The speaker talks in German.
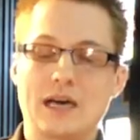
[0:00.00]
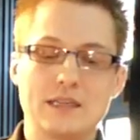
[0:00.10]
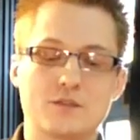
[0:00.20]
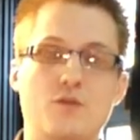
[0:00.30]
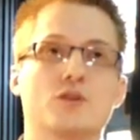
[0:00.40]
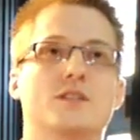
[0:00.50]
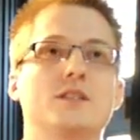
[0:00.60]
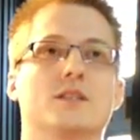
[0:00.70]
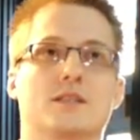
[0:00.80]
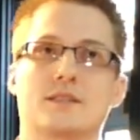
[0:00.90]
alles
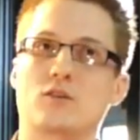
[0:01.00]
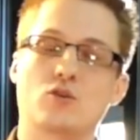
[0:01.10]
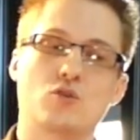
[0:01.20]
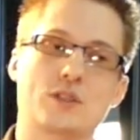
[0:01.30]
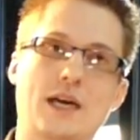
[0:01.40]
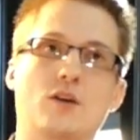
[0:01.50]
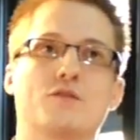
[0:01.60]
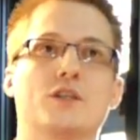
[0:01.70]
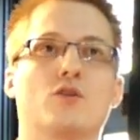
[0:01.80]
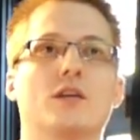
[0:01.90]
forciert. Das ist auch total auf
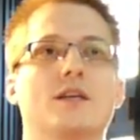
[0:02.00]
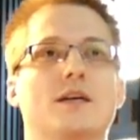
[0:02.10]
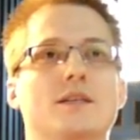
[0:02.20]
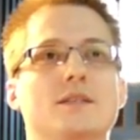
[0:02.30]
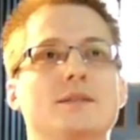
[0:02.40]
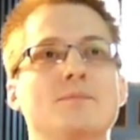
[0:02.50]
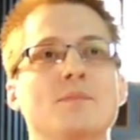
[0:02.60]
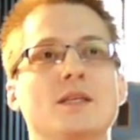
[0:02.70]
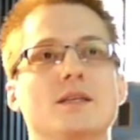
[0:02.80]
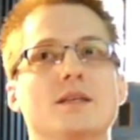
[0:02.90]
den Onlinehandel
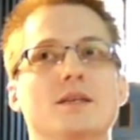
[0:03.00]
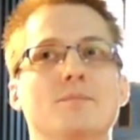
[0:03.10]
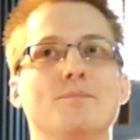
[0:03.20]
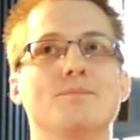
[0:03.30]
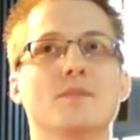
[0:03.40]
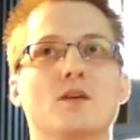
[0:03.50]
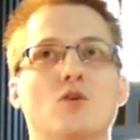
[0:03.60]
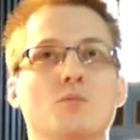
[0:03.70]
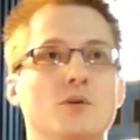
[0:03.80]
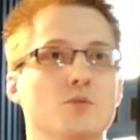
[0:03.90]
ähm,
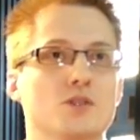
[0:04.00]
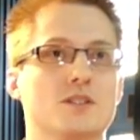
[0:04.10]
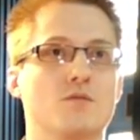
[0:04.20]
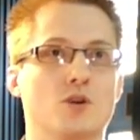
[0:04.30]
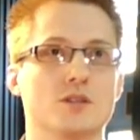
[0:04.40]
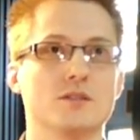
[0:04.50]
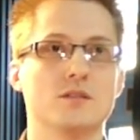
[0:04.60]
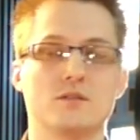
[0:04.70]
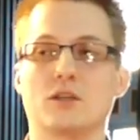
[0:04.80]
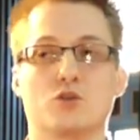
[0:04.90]
umgemünzt worden.
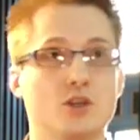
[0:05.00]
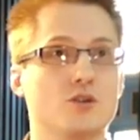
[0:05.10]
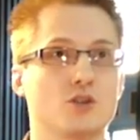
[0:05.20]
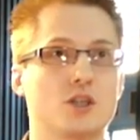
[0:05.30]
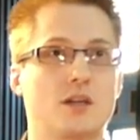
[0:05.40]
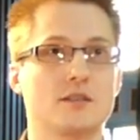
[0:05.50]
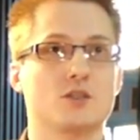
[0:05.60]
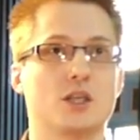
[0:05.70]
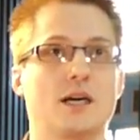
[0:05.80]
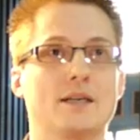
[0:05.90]
Natürlich noch
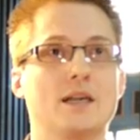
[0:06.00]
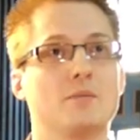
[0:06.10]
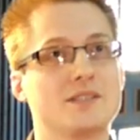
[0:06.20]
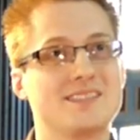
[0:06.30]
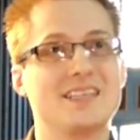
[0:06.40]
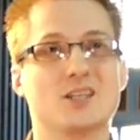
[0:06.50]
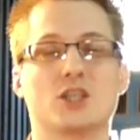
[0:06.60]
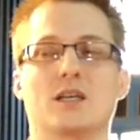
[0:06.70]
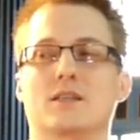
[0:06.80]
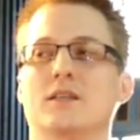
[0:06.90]
klassischer Handel, aber es ist sehr
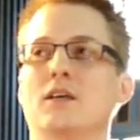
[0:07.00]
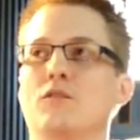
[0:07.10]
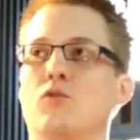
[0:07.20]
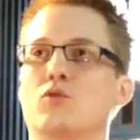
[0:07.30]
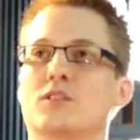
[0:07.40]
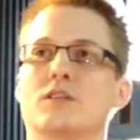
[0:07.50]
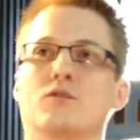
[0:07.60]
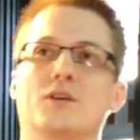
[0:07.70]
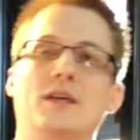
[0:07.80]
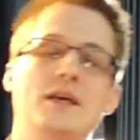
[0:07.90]
stark fokussiert
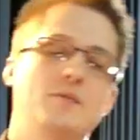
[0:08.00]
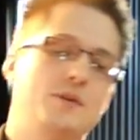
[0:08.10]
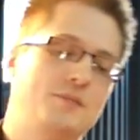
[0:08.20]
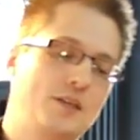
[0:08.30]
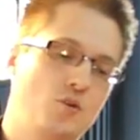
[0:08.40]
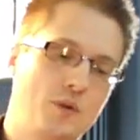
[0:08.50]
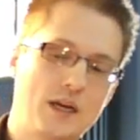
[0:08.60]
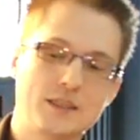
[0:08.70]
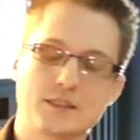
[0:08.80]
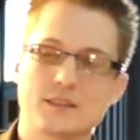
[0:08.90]
worden. Im
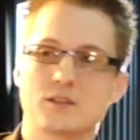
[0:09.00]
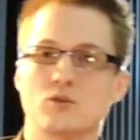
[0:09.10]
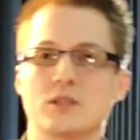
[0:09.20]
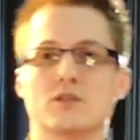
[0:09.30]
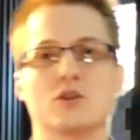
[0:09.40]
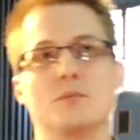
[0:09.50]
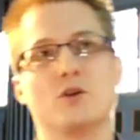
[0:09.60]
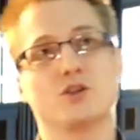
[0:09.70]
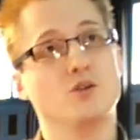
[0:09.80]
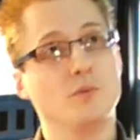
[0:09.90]
Deko-Bereich ist es so, da sollte man
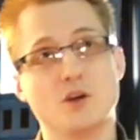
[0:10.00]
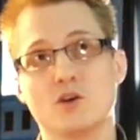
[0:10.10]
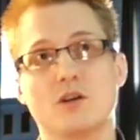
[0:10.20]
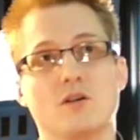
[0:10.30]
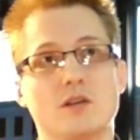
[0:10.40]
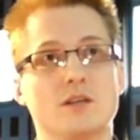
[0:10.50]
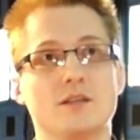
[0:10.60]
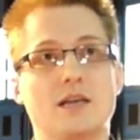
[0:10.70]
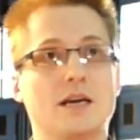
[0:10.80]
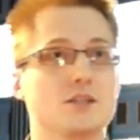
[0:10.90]
heute immer noch
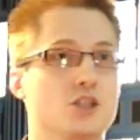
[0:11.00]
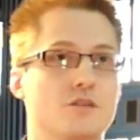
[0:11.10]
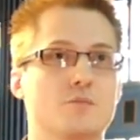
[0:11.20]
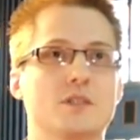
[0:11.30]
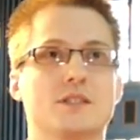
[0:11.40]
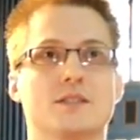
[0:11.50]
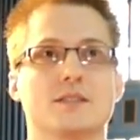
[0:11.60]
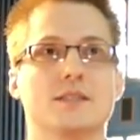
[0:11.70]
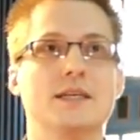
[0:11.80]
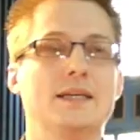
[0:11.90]
ein Ladengeschäft
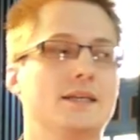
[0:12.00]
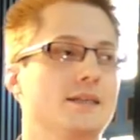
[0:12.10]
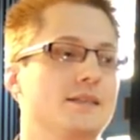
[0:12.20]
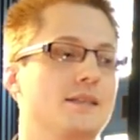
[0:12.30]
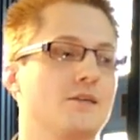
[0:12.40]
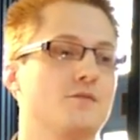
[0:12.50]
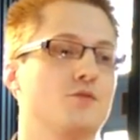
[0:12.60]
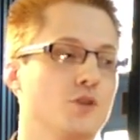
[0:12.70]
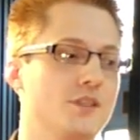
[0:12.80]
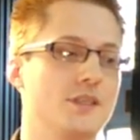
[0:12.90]
besitzen. Äh, da
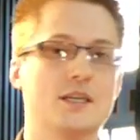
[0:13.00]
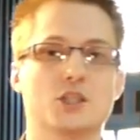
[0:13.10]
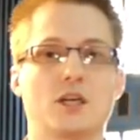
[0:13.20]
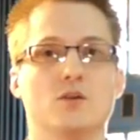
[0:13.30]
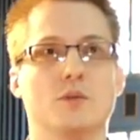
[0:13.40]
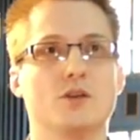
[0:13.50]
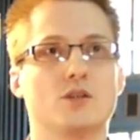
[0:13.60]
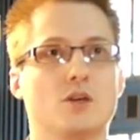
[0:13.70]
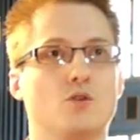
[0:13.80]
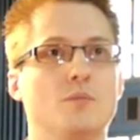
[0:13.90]
fürchten die Hersteller immer noch
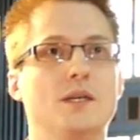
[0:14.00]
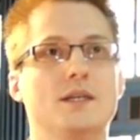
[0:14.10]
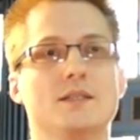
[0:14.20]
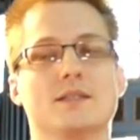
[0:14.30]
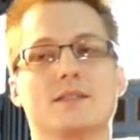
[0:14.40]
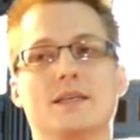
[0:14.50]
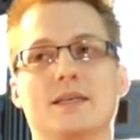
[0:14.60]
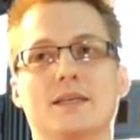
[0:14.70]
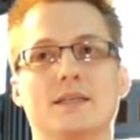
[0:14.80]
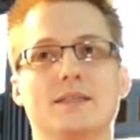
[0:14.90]
darum, dass,
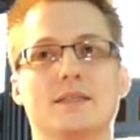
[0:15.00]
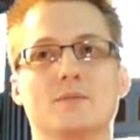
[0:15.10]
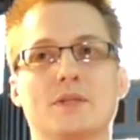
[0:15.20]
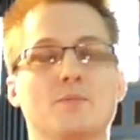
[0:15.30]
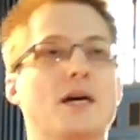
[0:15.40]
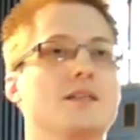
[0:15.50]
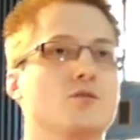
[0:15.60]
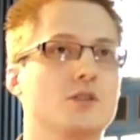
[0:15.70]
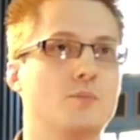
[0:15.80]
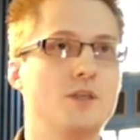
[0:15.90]
der, äh, dass man die Preise
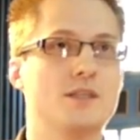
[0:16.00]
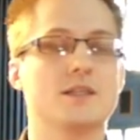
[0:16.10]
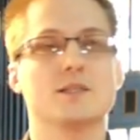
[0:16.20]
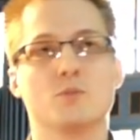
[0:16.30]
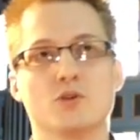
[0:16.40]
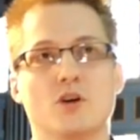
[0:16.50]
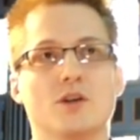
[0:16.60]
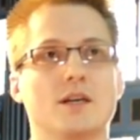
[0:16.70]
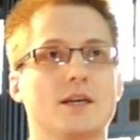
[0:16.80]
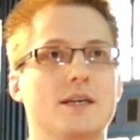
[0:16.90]
unterbietet als böser
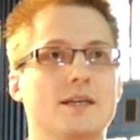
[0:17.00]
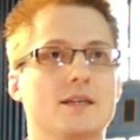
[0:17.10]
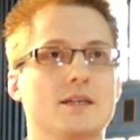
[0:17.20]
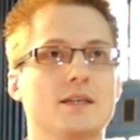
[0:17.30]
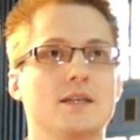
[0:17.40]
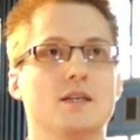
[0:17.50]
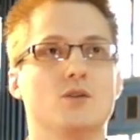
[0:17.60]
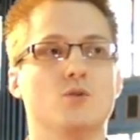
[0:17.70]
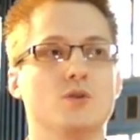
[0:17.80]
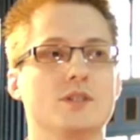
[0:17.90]
Online-Händler.
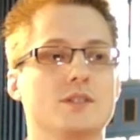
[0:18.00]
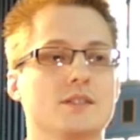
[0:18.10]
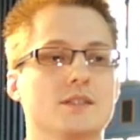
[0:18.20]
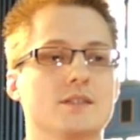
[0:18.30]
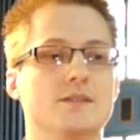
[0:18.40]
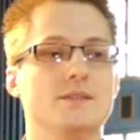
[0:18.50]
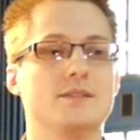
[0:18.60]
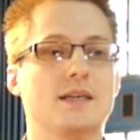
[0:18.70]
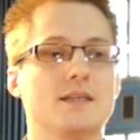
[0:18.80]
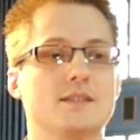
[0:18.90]
Und äh,
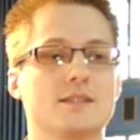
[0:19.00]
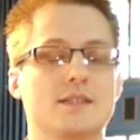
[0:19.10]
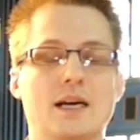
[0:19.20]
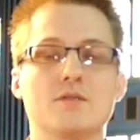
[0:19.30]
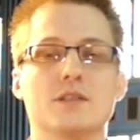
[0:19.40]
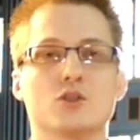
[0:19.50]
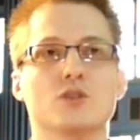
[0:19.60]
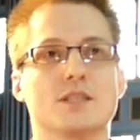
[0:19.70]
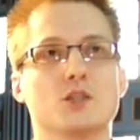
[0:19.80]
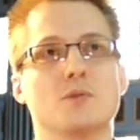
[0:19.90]
da ist es teilweise
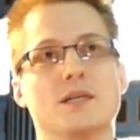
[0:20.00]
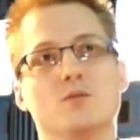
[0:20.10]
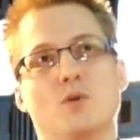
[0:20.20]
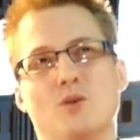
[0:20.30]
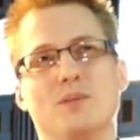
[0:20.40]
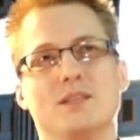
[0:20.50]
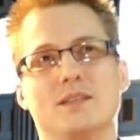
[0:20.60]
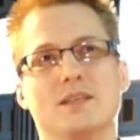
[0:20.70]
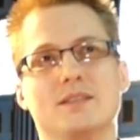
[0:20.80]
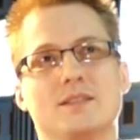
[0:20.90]
schon sehr schwer, überhaupt an,
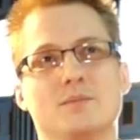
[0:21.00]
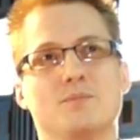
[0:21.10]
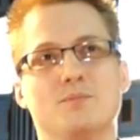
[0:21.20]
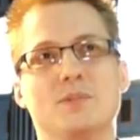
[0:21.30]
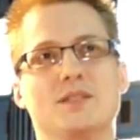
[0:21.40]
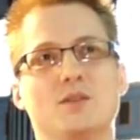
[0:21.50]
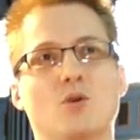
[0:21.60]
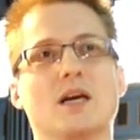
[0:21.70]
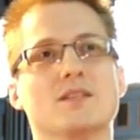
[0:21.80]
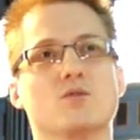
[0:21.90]
an diese Beziehung
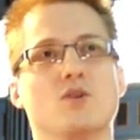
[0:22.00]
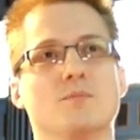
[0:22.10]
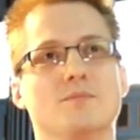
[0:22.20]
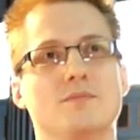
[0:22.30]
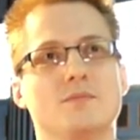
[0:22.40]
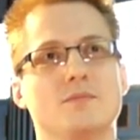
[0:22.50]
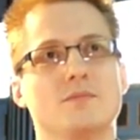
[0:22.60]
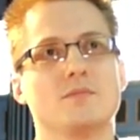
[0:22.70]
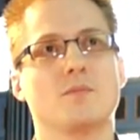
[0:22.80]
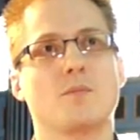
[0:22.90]
ranzukommen. Und hat
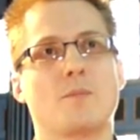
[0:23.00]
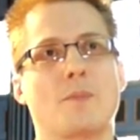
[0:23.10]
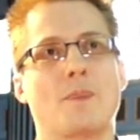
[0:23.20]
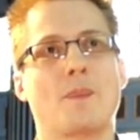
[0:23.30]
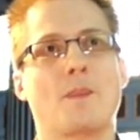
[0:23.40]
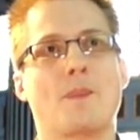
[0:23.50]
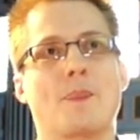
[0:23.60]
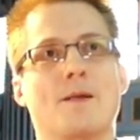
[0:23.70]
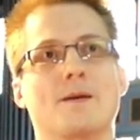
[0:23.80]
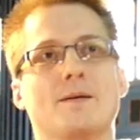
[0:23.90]
er recht? Also musst du
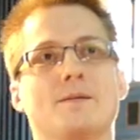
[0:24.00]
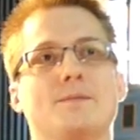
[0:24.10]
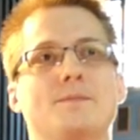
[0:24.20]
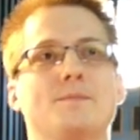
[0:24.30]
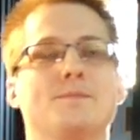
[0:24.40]
in, im